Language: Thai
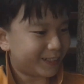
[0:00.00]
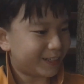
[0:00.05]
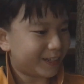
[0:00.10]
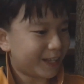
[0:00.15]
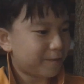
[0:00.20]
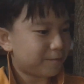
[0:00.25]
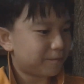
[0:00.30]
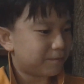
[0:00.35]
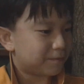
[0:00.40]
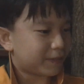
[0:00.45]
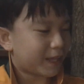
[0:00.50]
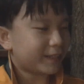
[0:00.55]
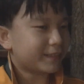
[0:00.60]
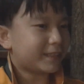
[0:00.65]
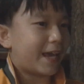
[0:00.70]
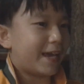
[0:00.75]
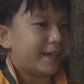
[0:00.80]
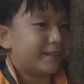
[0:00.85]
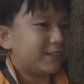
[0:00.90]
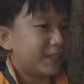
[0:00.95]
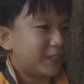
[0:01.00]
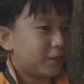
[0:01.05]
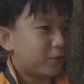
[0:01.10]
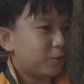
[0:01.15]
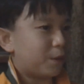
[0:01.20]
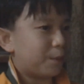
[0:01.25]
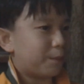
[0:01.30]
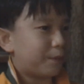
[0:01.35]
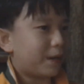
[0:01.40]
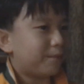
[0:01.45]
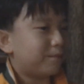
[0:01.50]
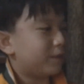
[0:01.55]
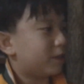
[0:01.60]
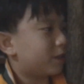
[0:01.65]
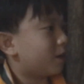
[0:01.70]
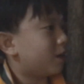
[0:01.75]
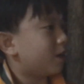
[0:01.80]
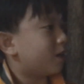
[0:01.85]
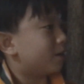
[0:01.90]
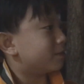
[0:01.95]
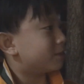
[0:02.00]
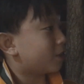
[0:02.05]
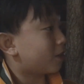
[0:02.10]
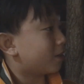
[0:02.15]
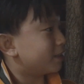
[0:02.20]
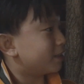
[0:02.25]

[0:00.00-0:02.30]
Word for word: เล่นตั้งแต่4ขวบครับแล้วก็ตอน